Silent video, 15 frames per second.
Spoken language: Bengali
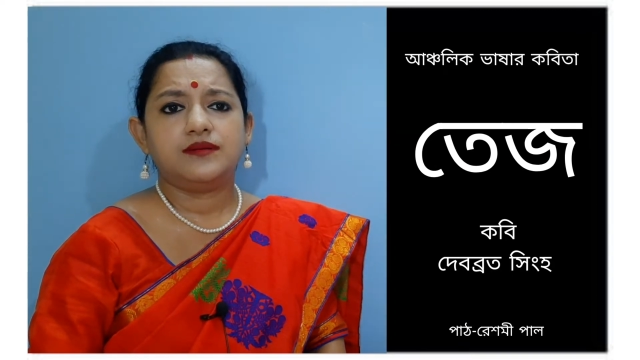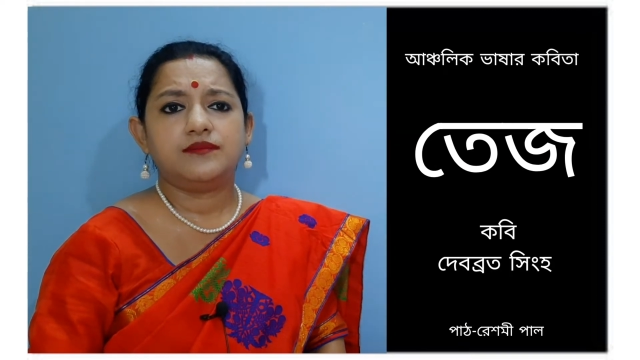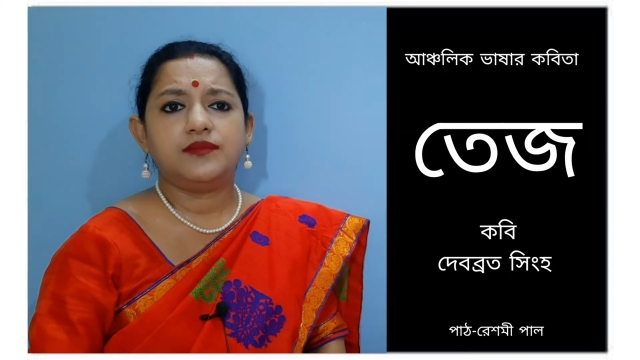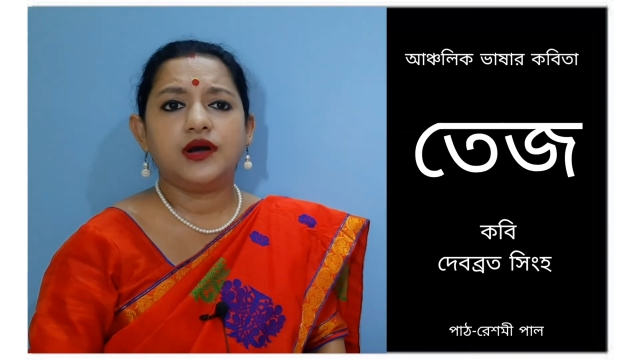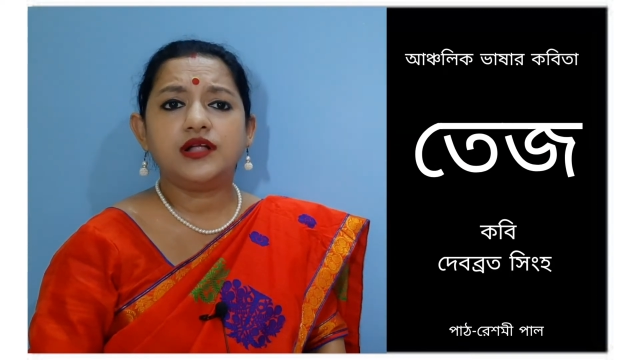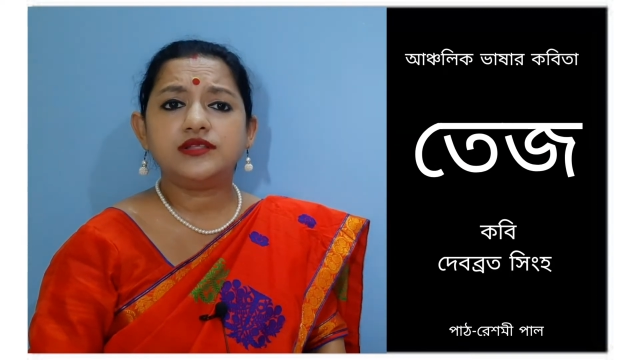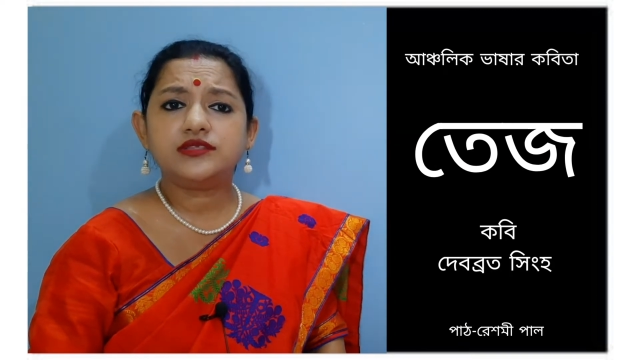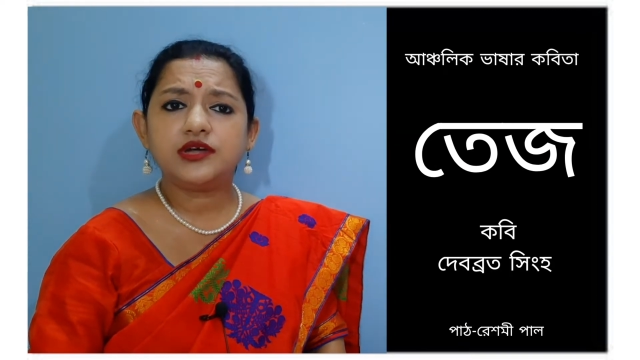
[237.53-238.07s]

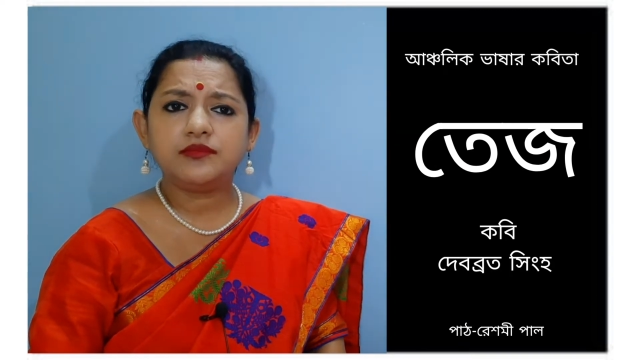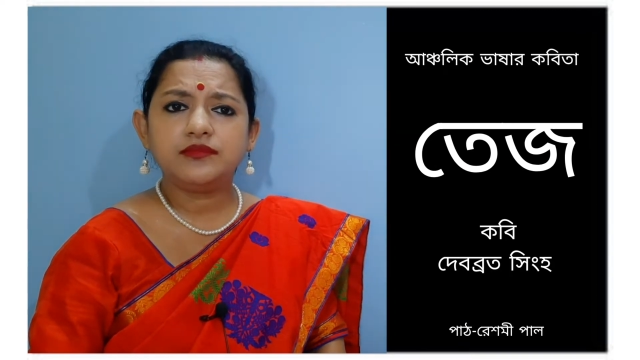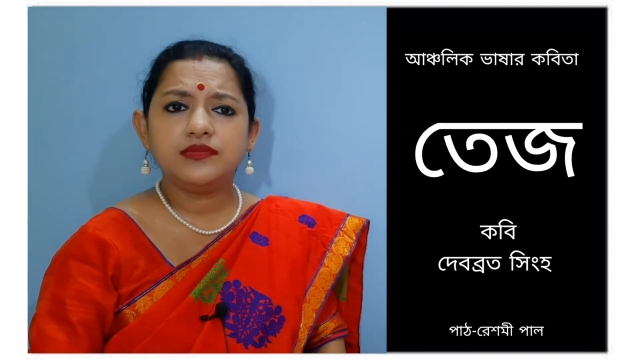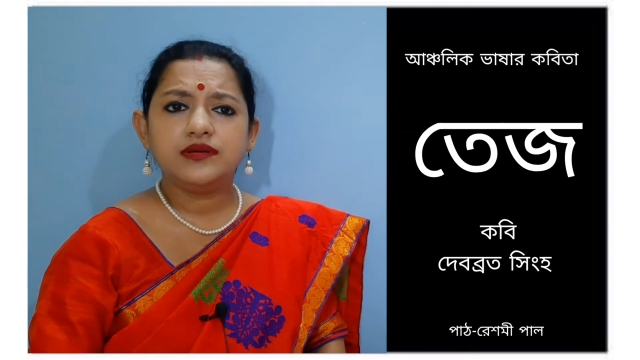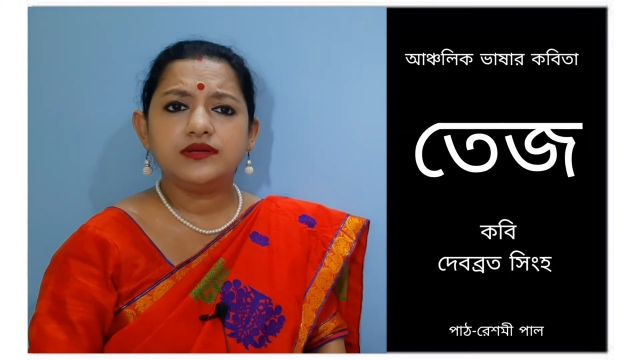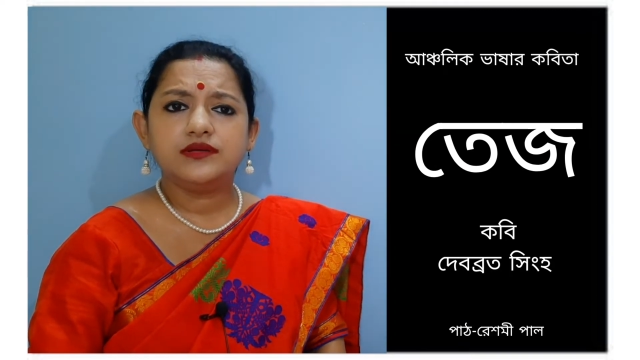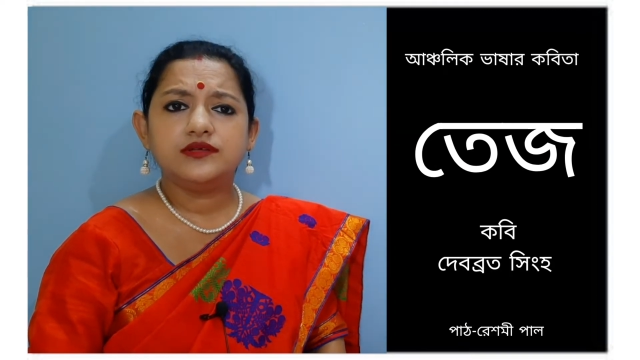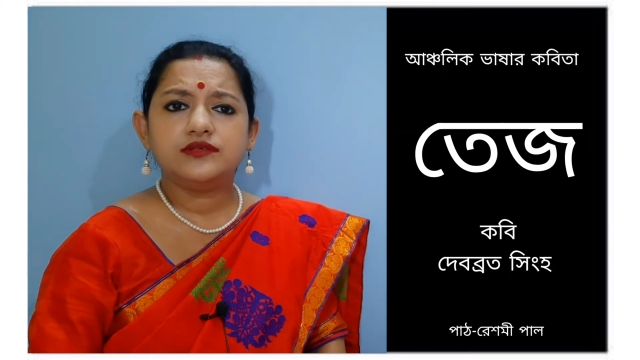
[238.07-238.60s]
বলতাম
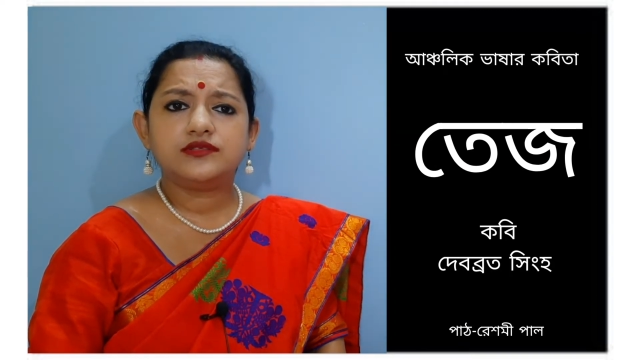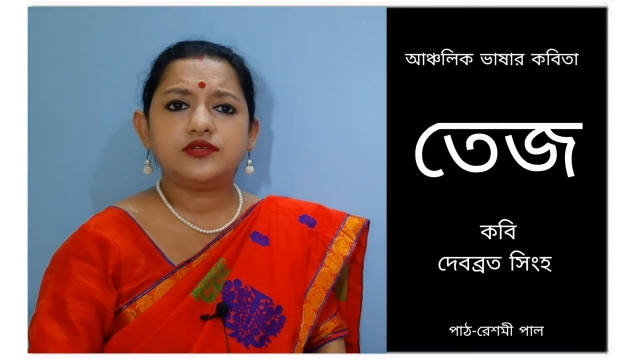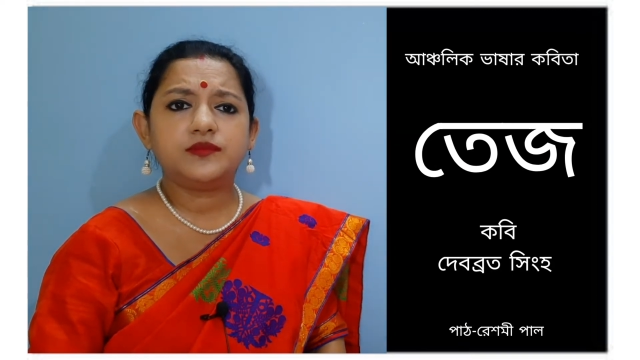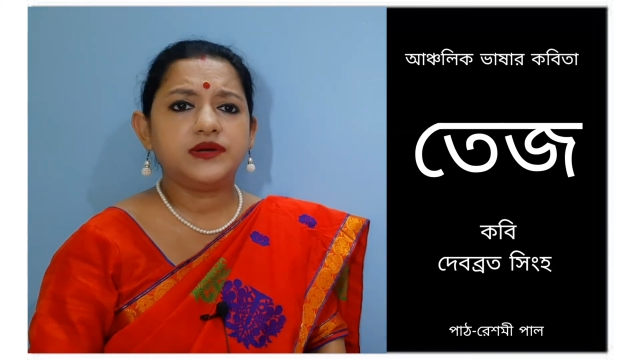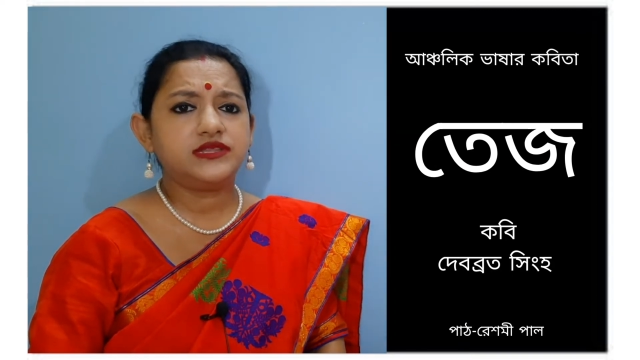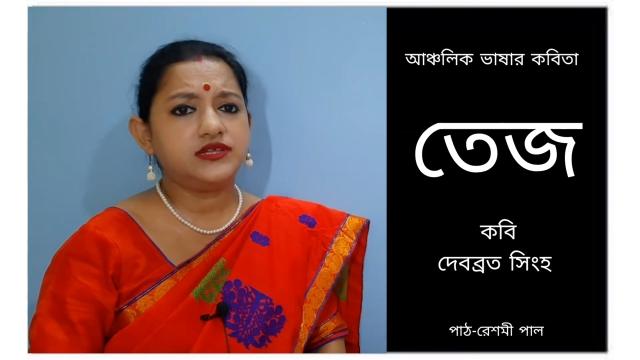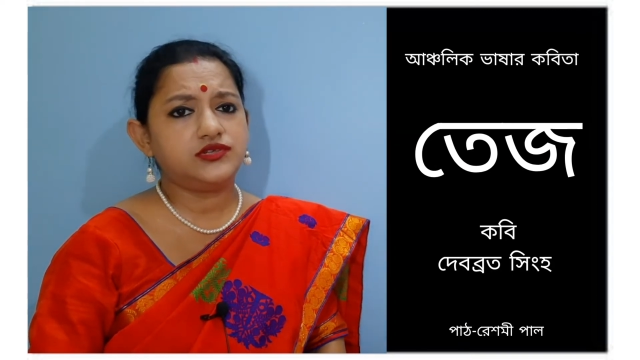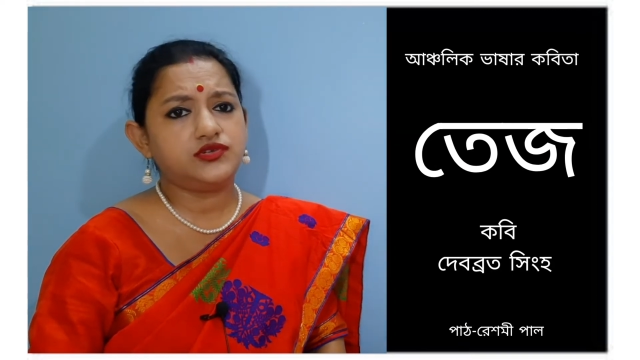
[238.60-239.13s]

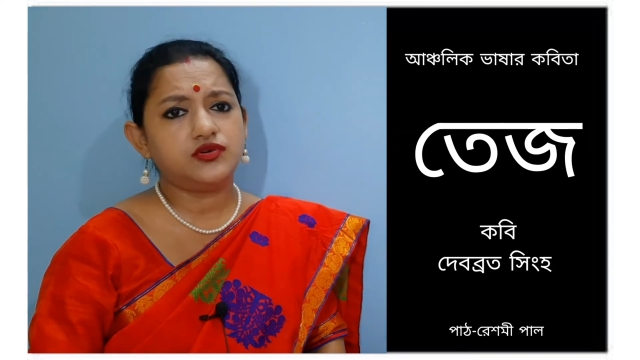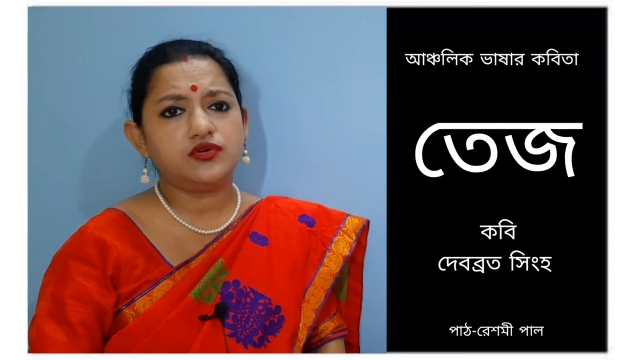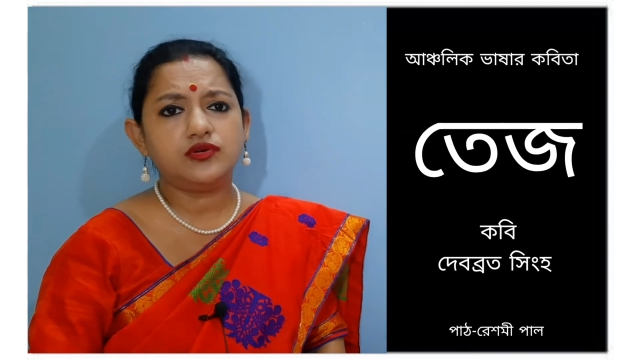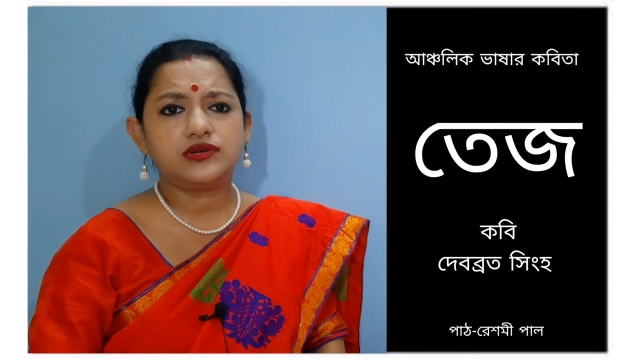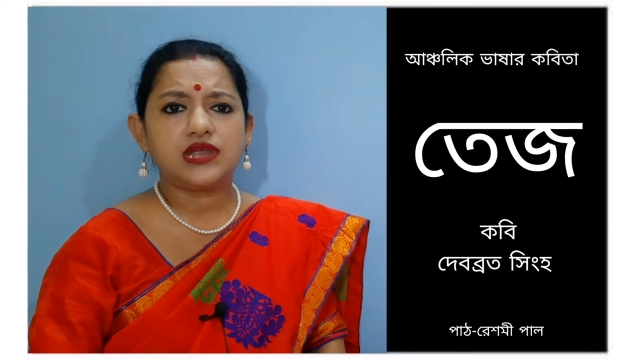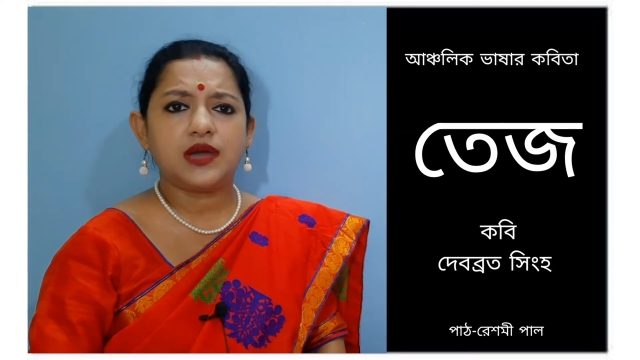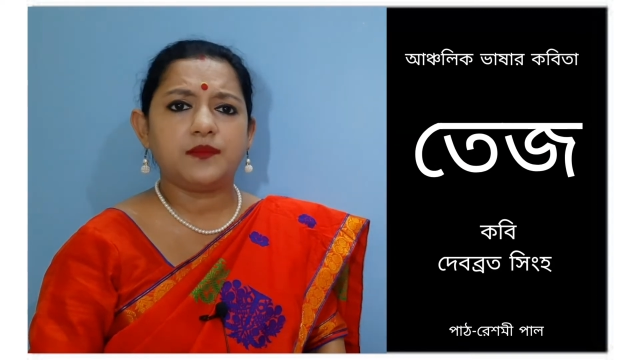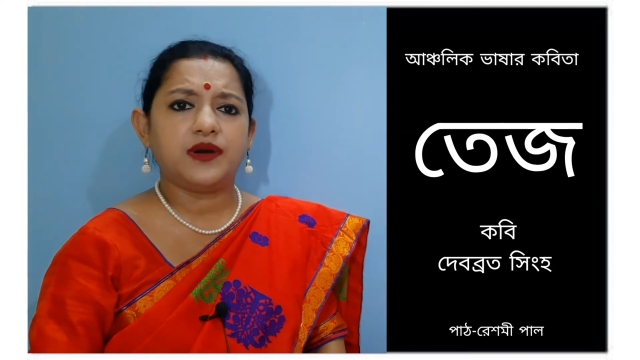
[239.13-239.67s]
তোমাদের
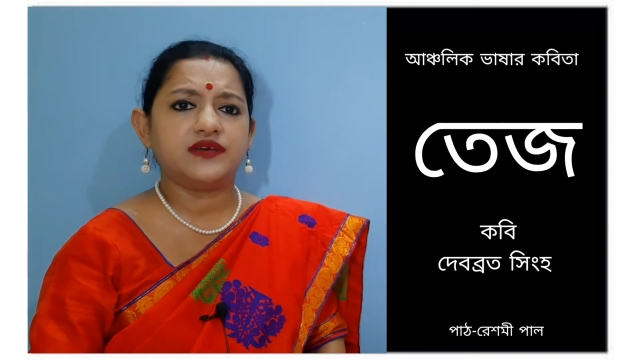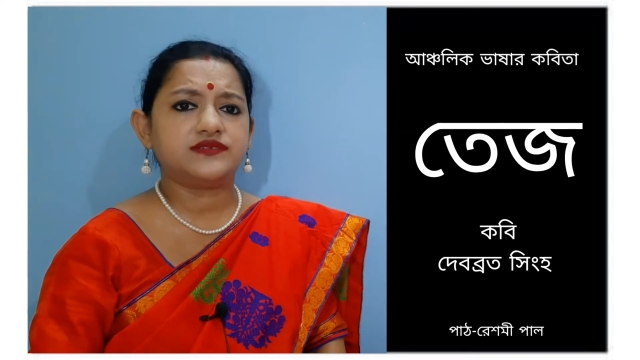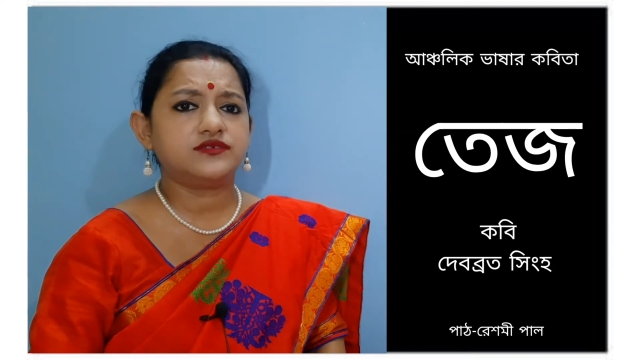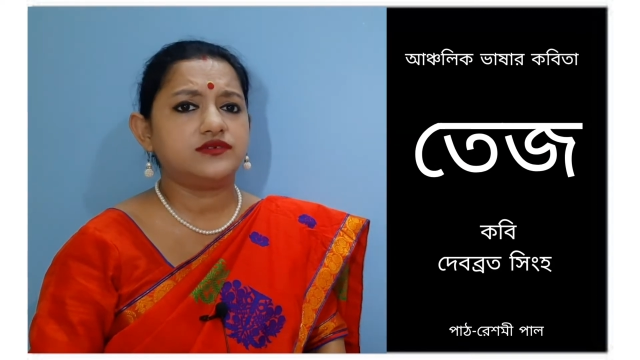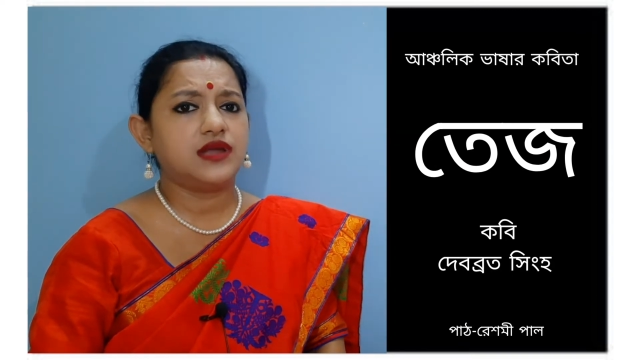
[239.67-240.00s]
ঝোটা বাসন